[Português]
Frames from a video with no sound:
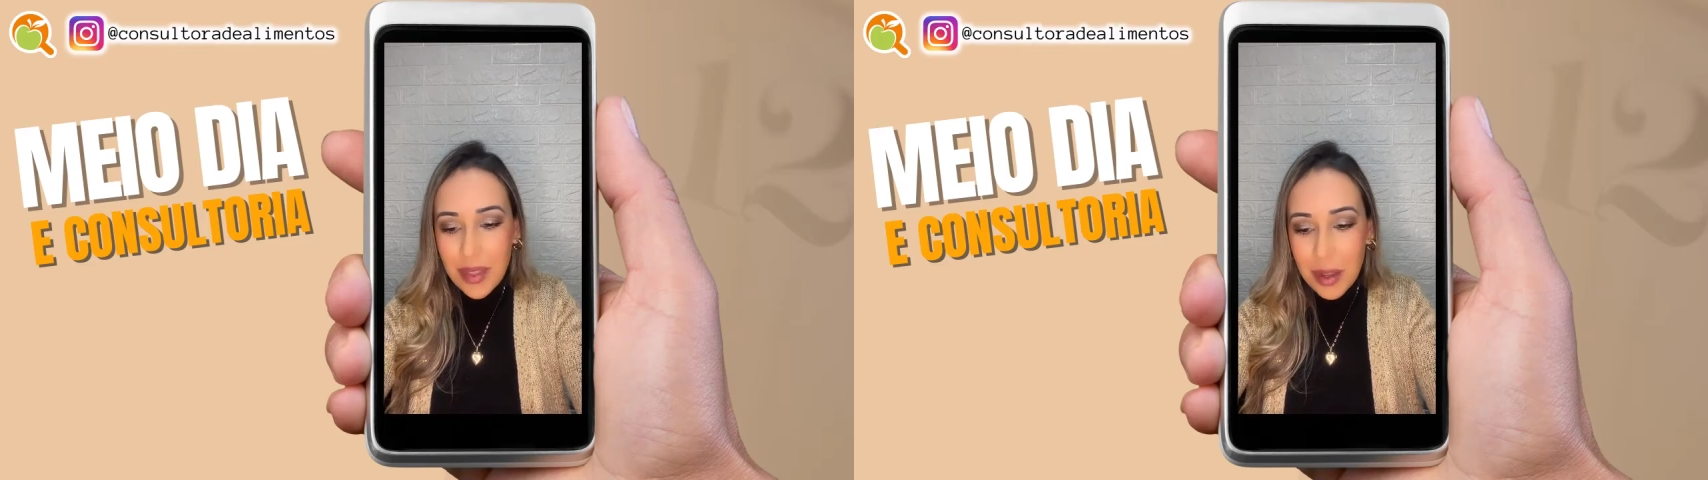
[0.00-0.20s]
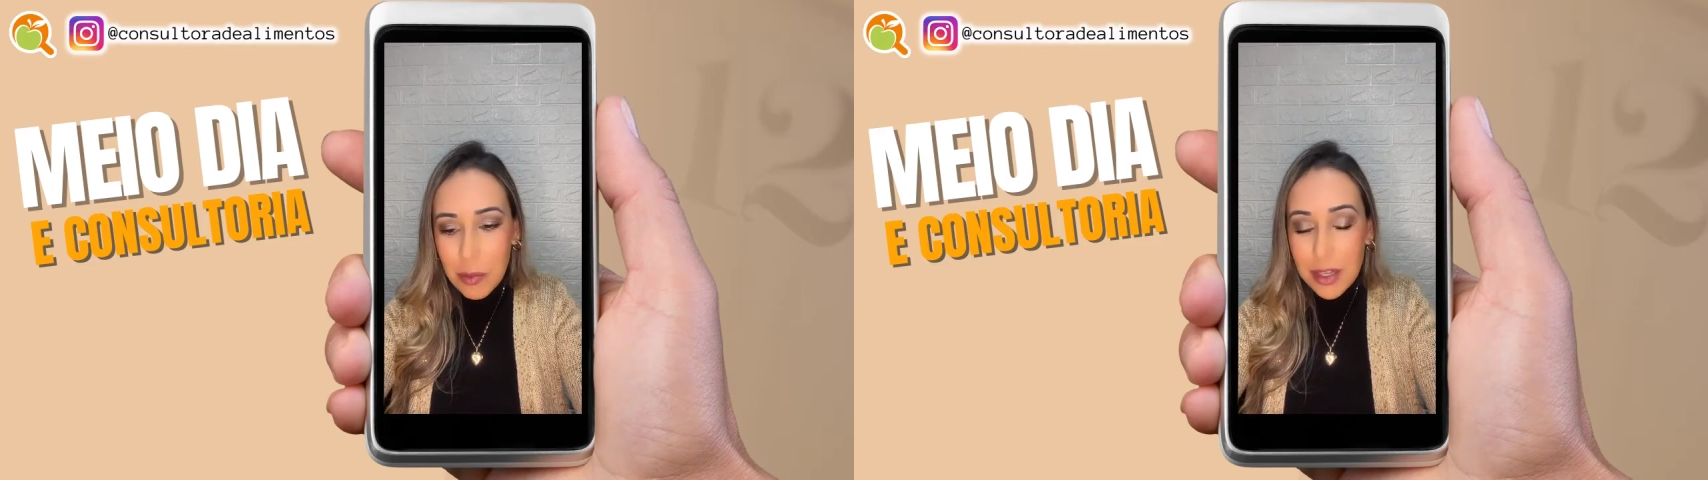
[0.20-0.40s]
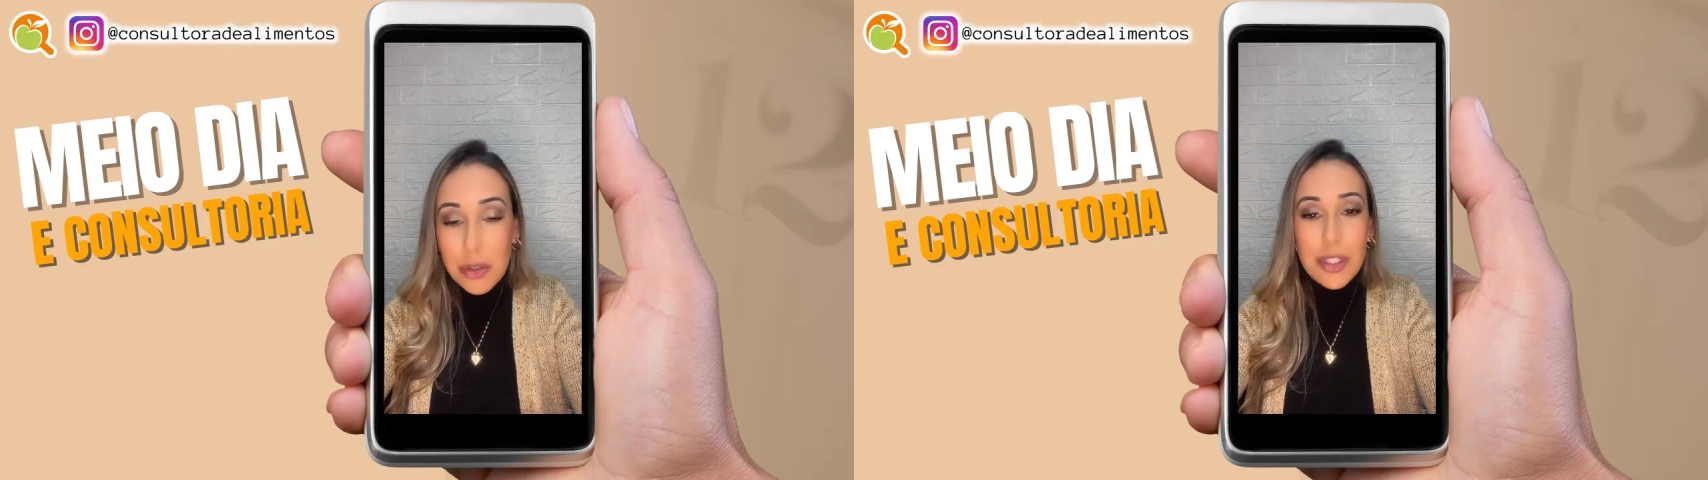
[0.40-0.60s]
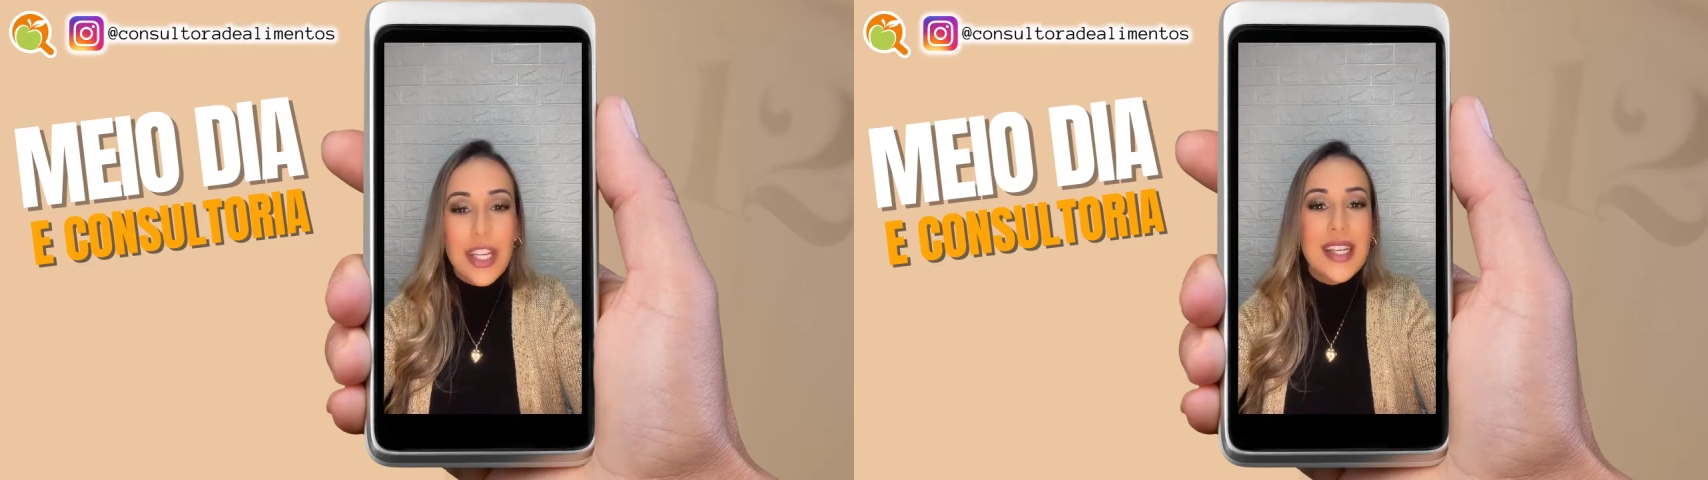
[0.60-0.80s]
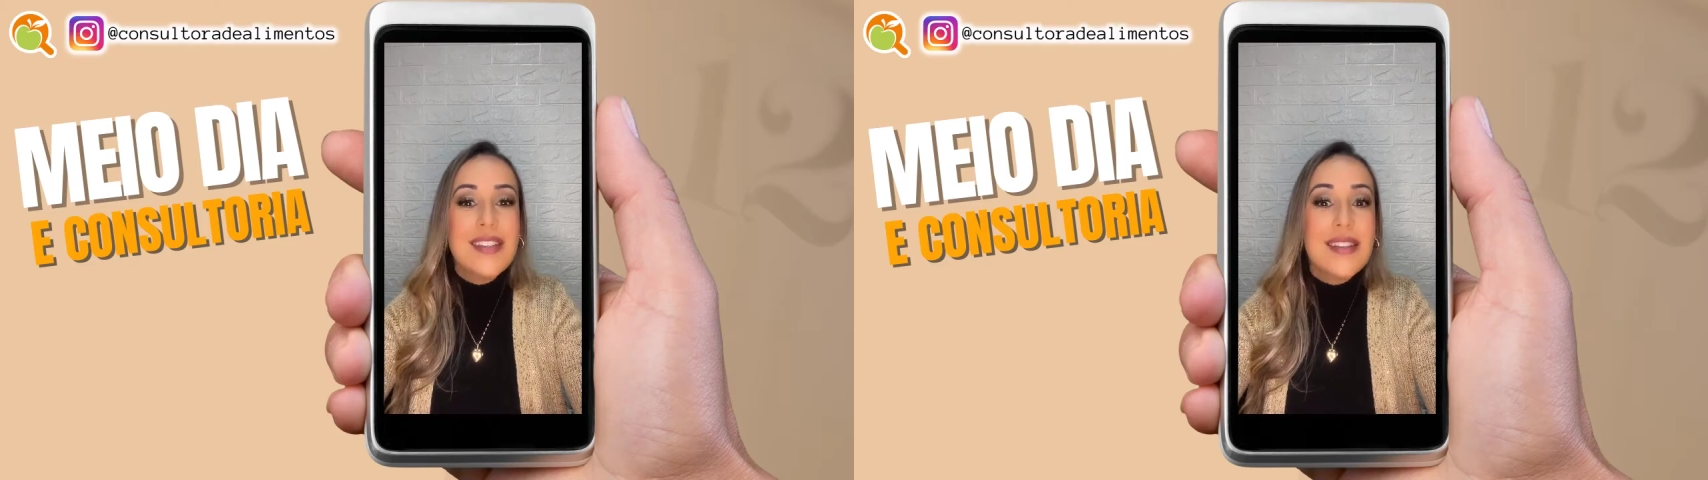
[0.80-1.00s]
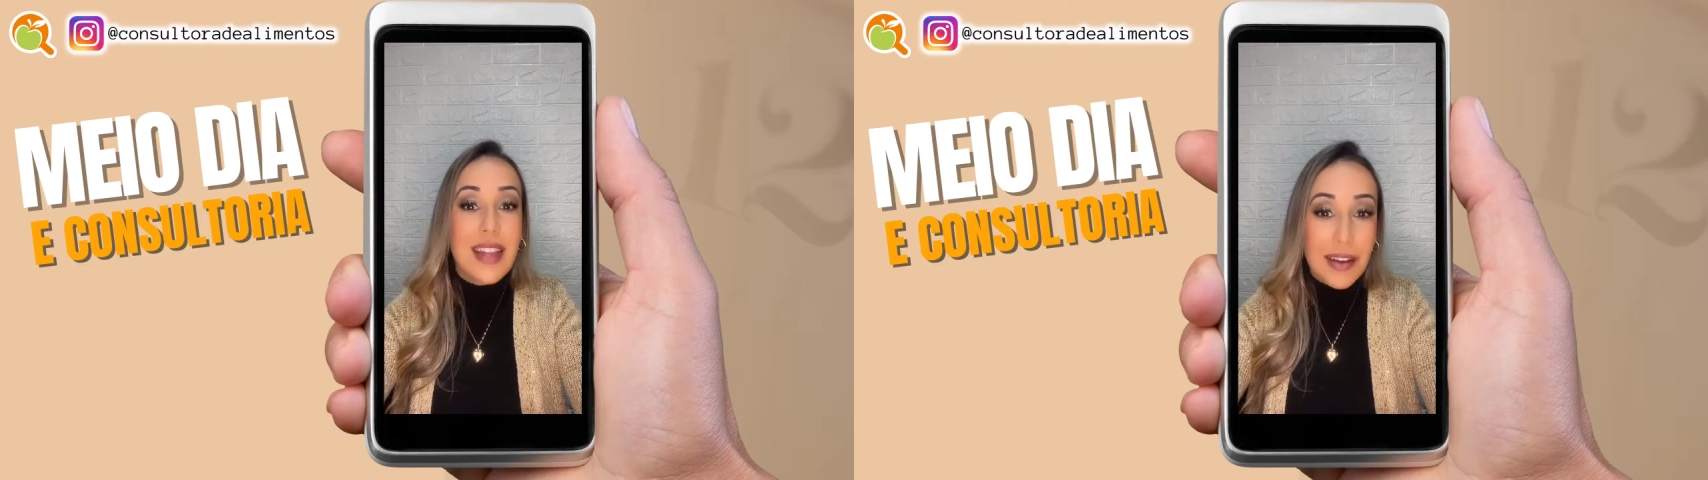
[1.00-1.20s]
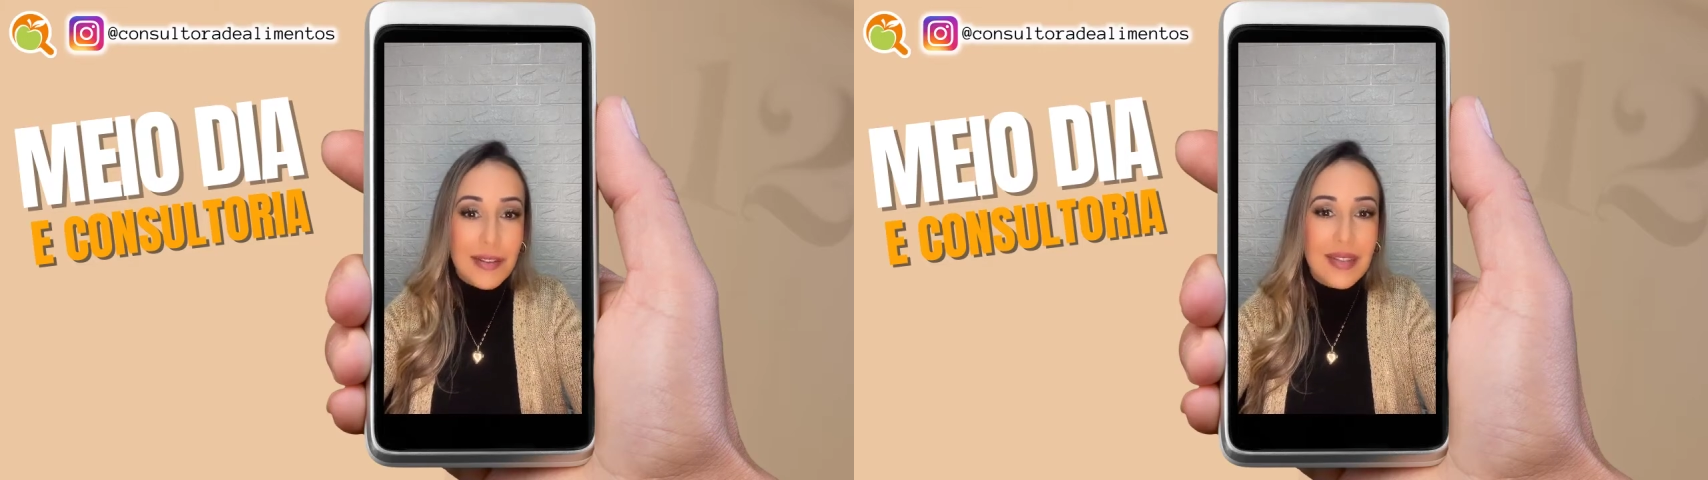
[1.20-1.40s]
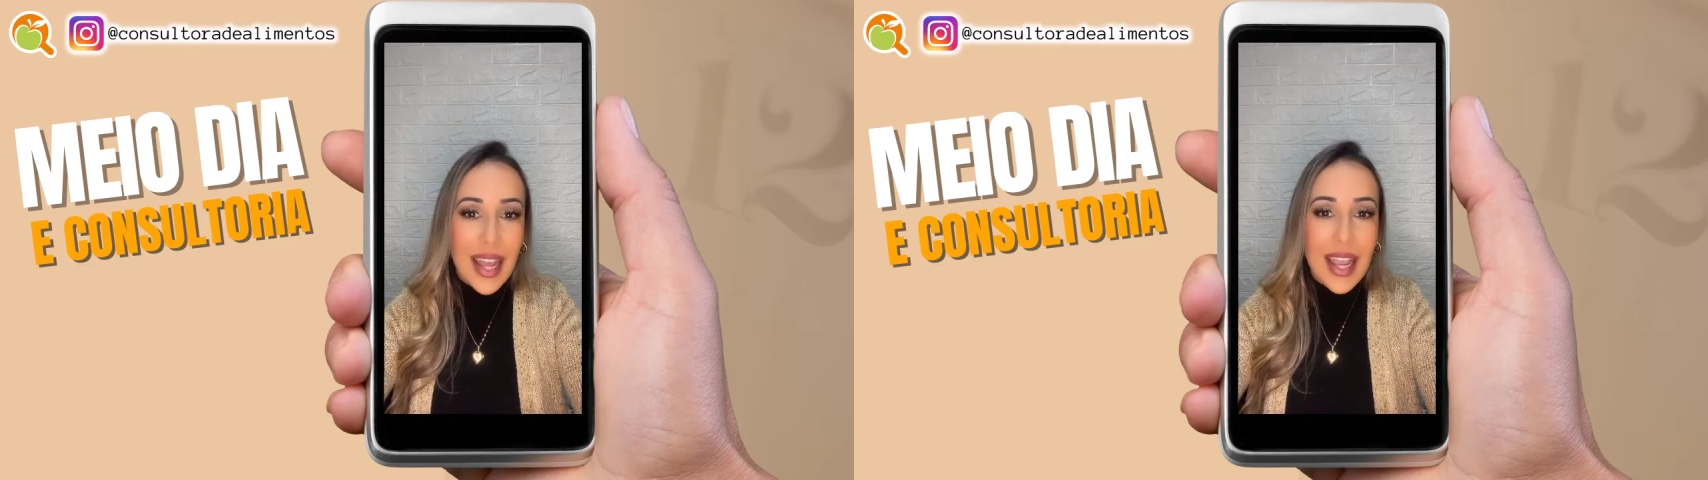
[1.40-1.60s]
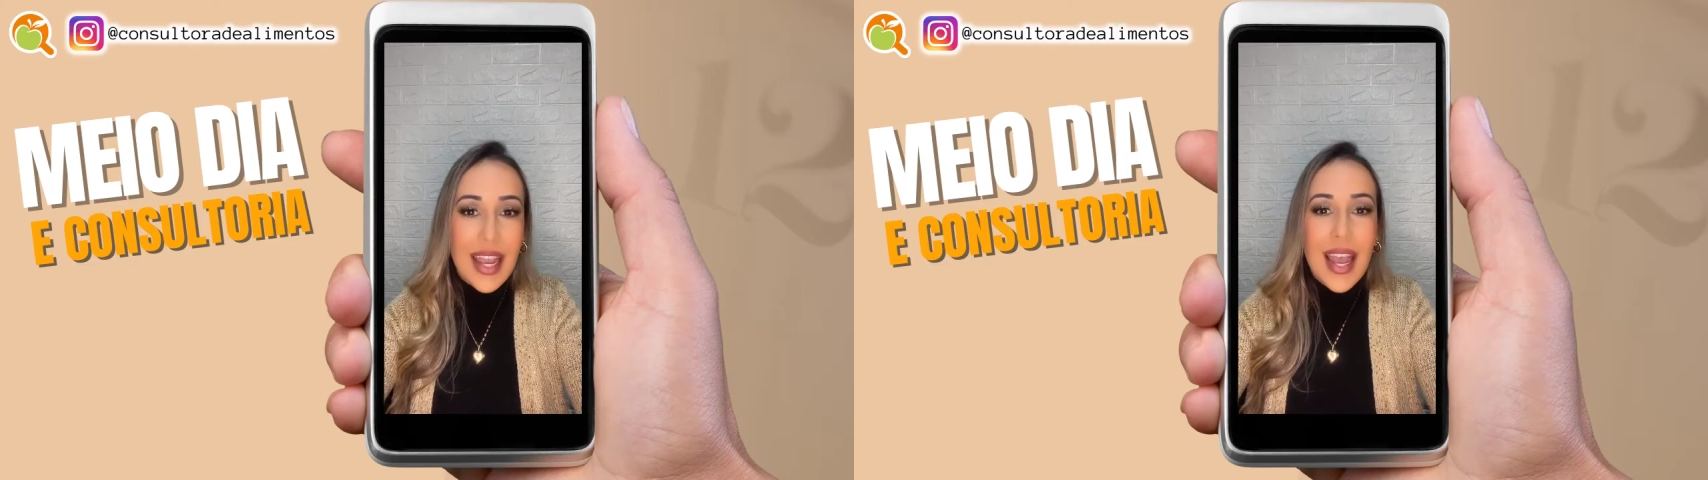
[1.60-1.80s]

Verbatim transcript: uma sugestão, né?